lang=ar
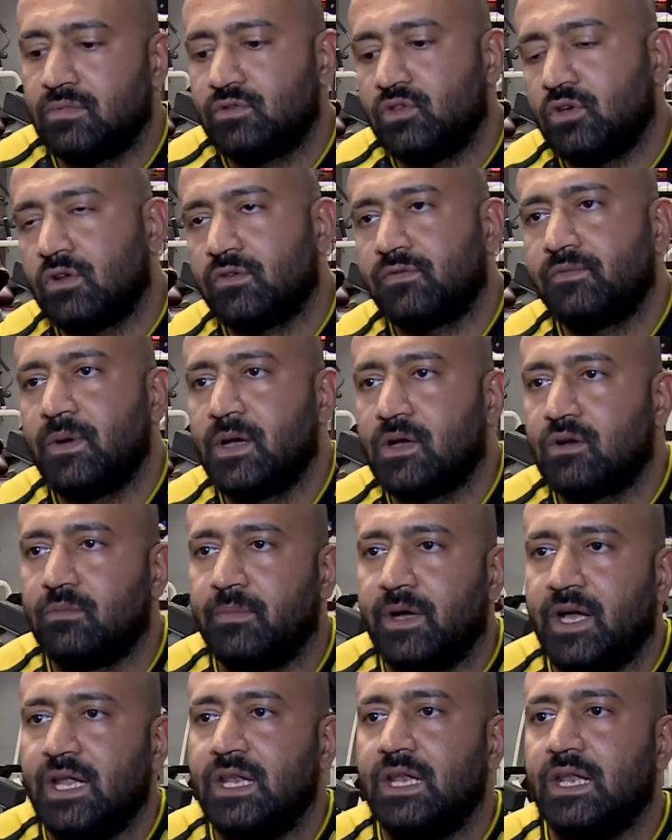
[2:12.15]
تعرف ماكو
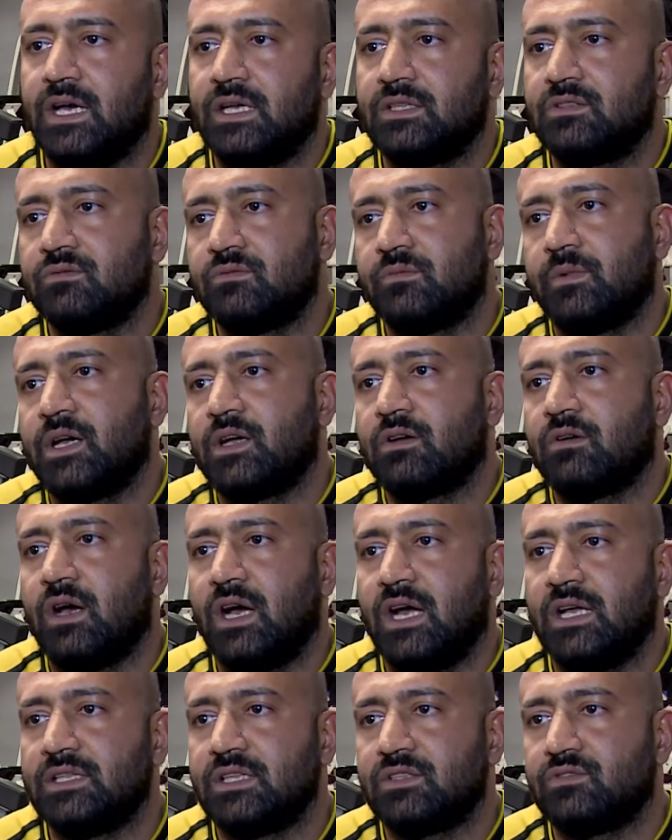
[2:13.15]
محلات وماكو
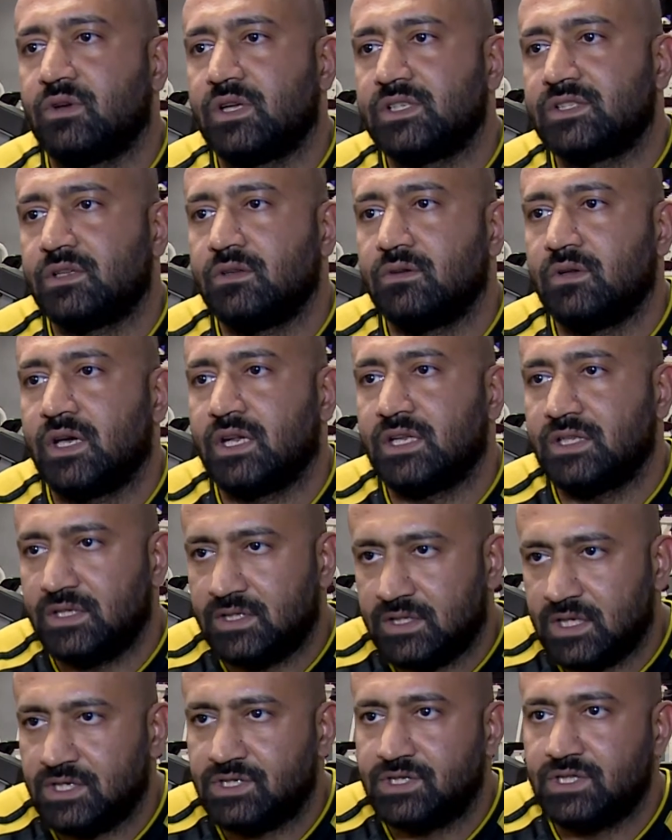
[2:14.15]
احد اتواصل وياه
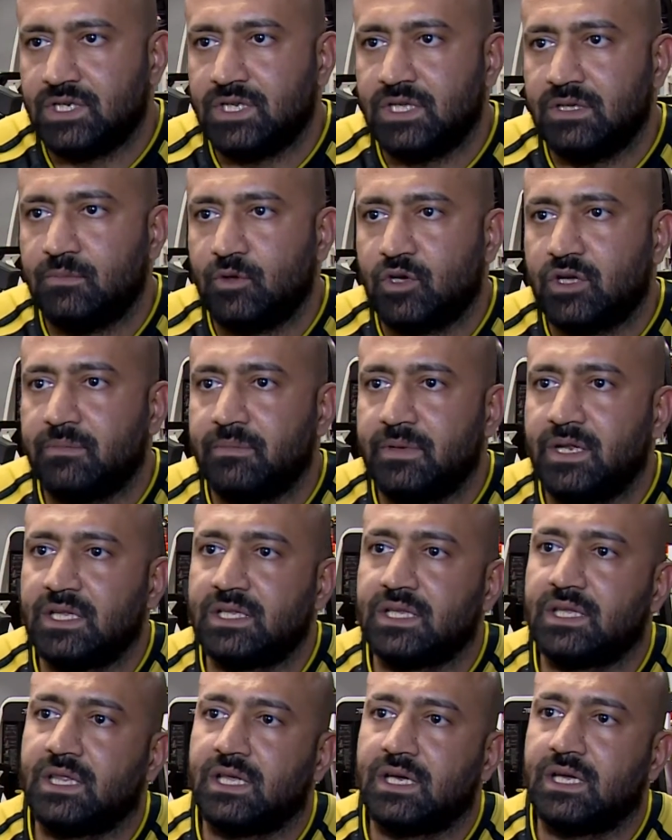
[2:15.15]
ردت اشتري
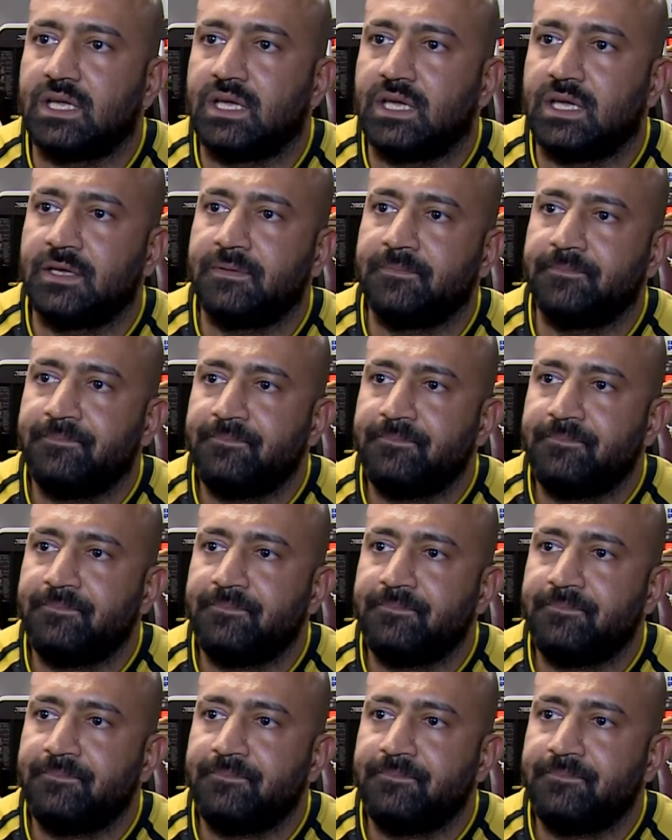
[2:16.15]
مكملات غذائيه